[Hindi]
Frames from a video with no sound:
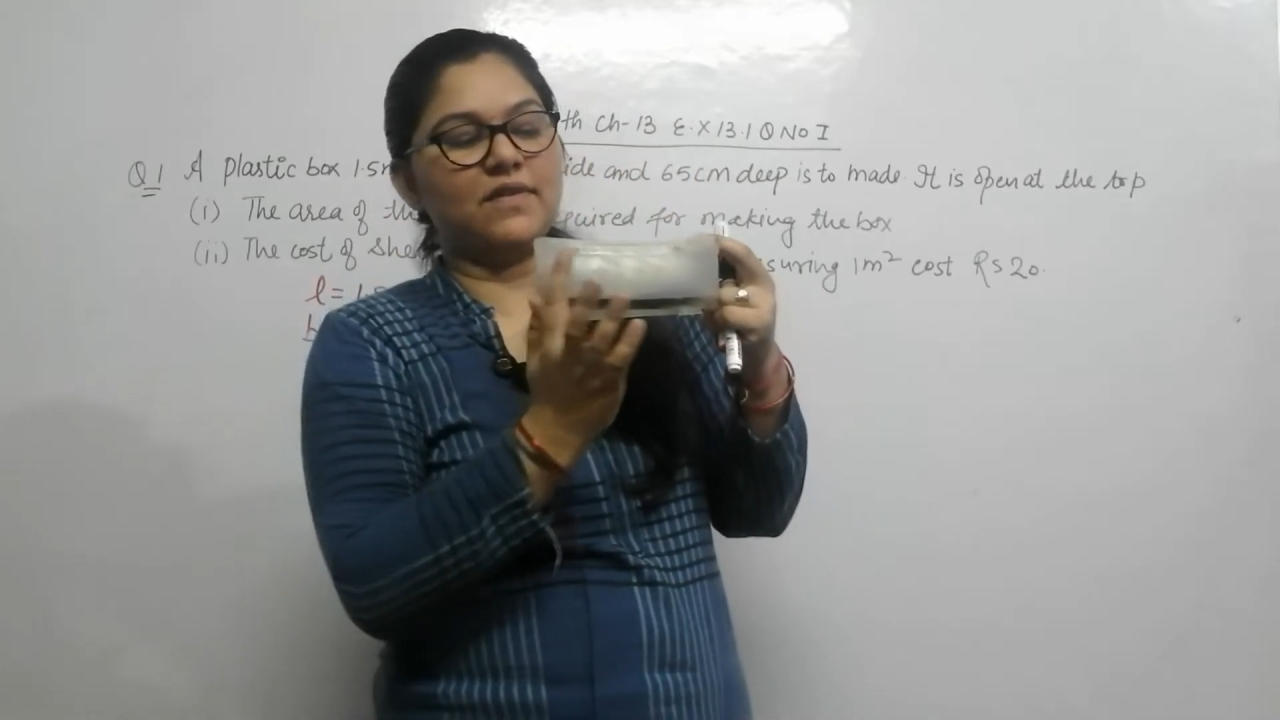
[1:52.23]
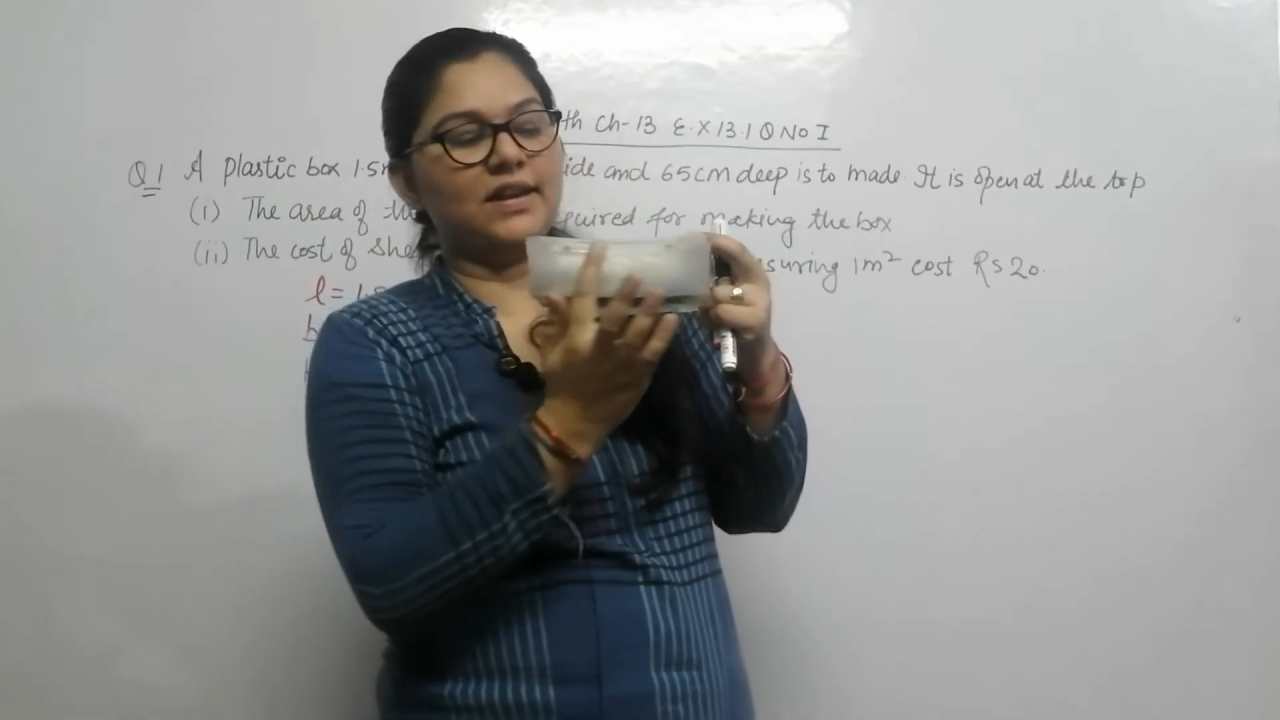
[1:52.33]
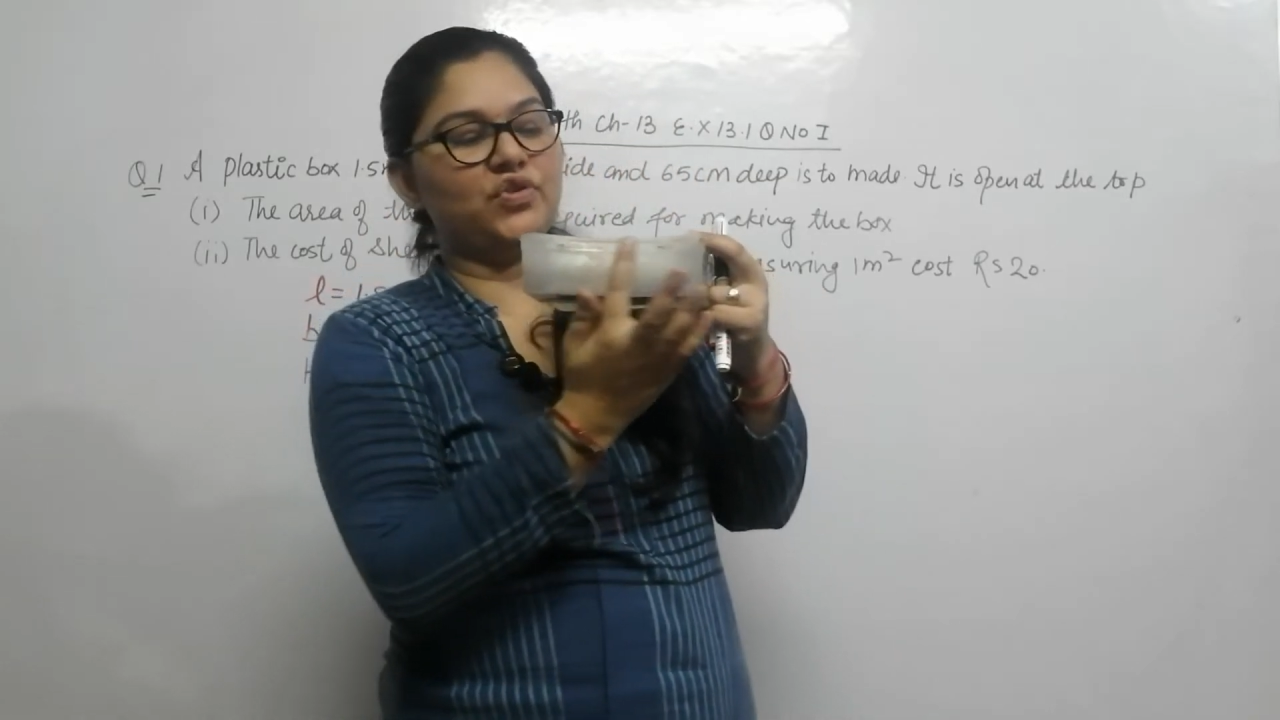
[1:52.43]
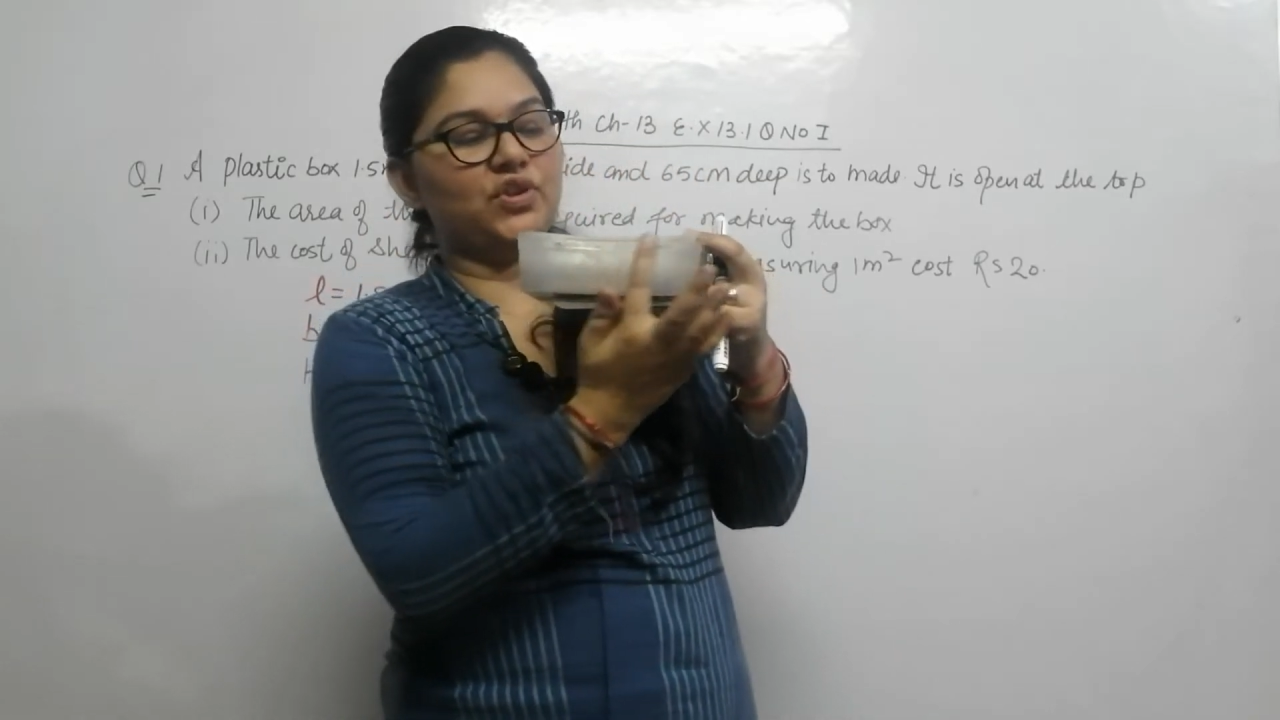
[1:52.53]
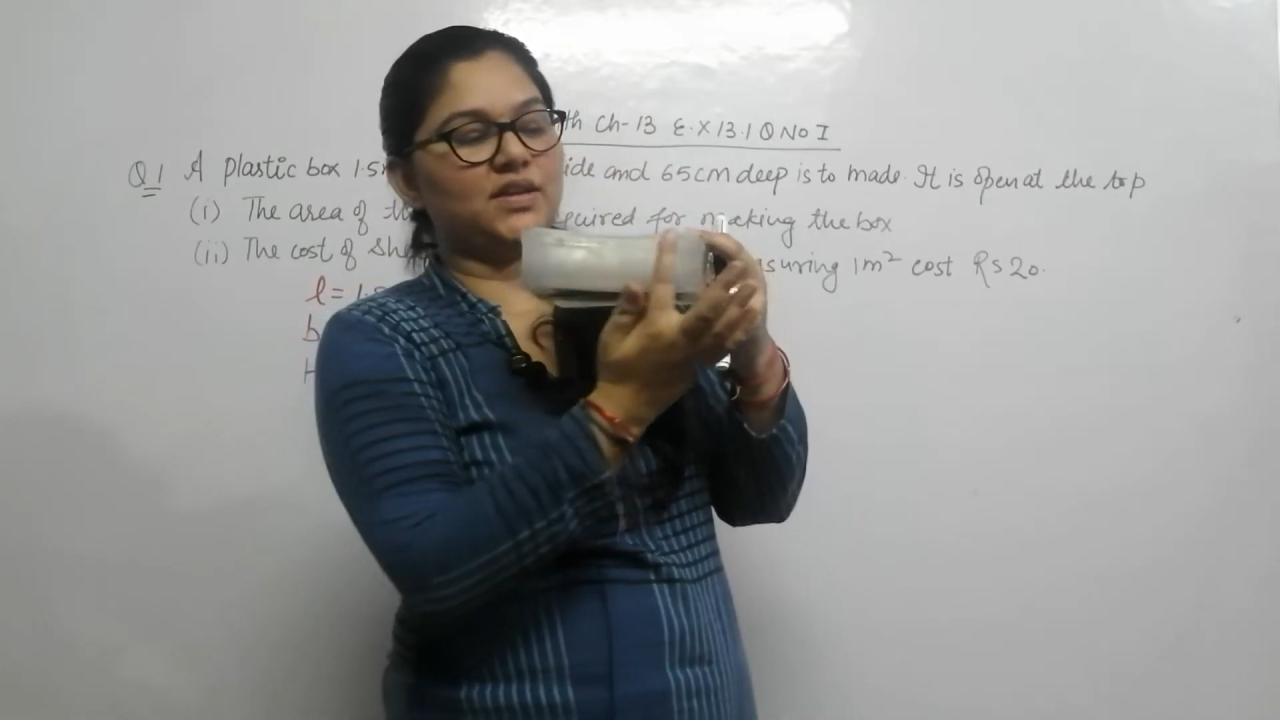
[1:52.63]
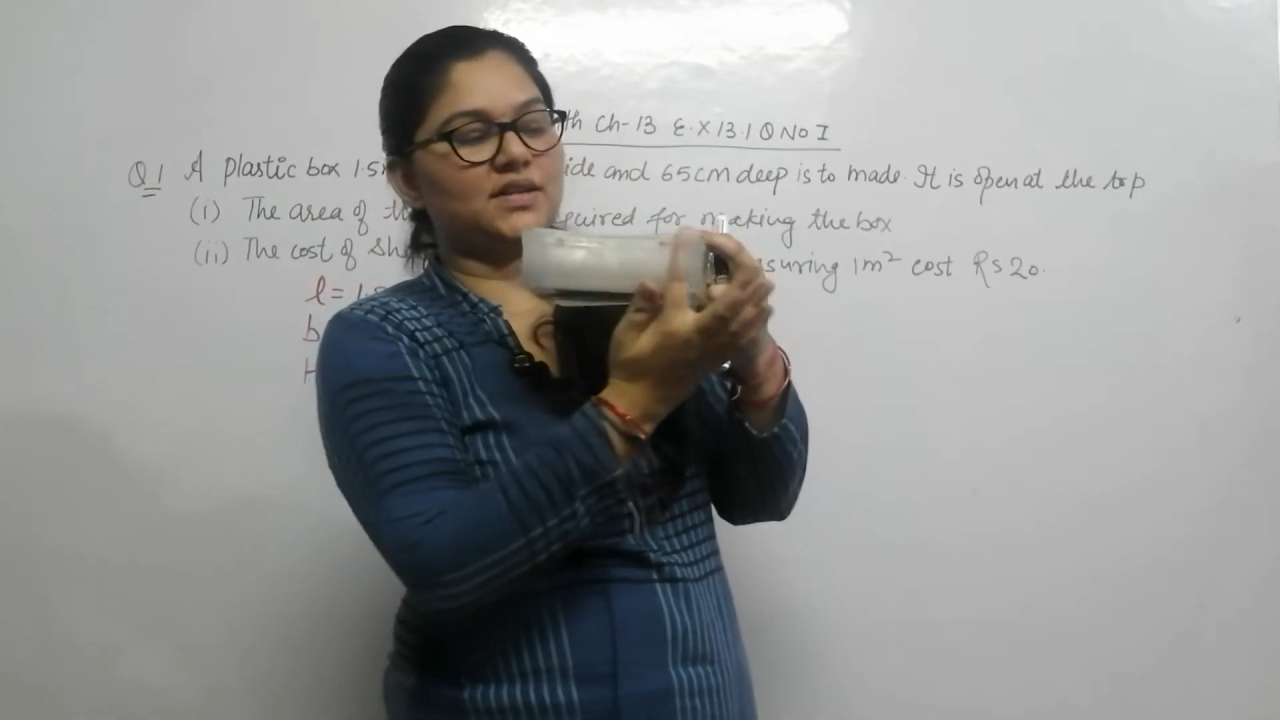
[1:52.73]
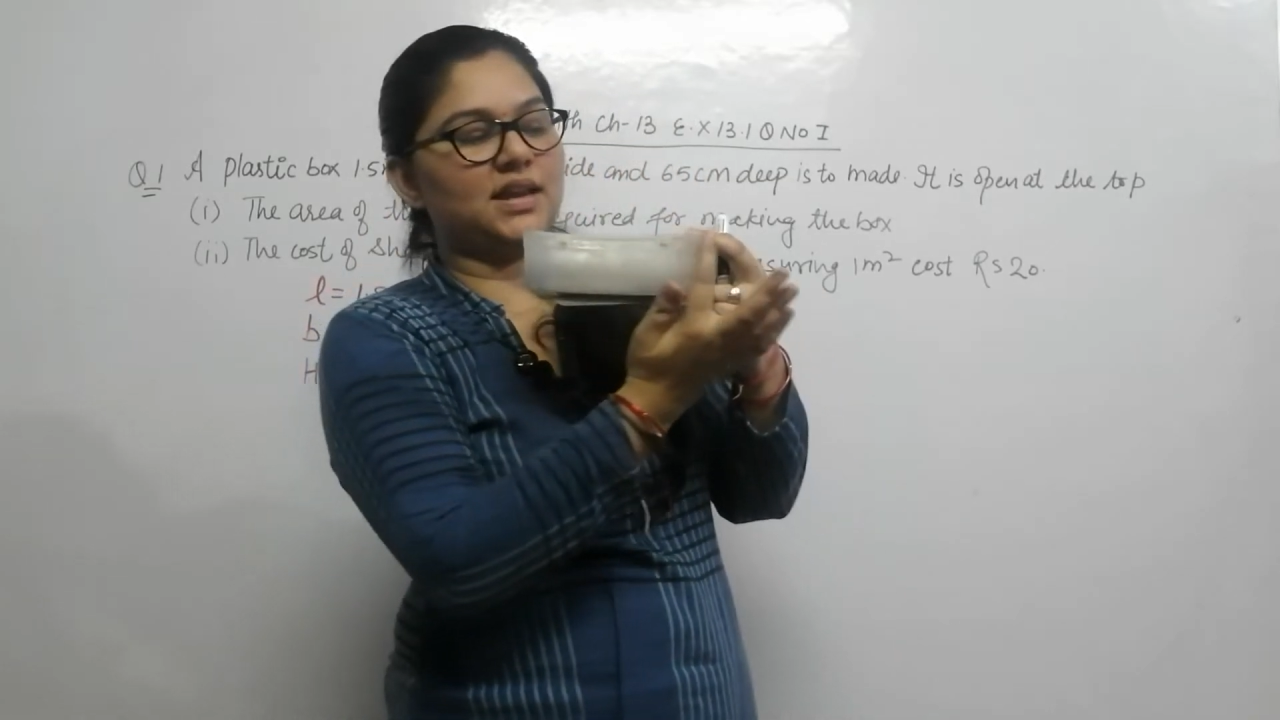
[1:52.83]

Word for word: वाली चीज़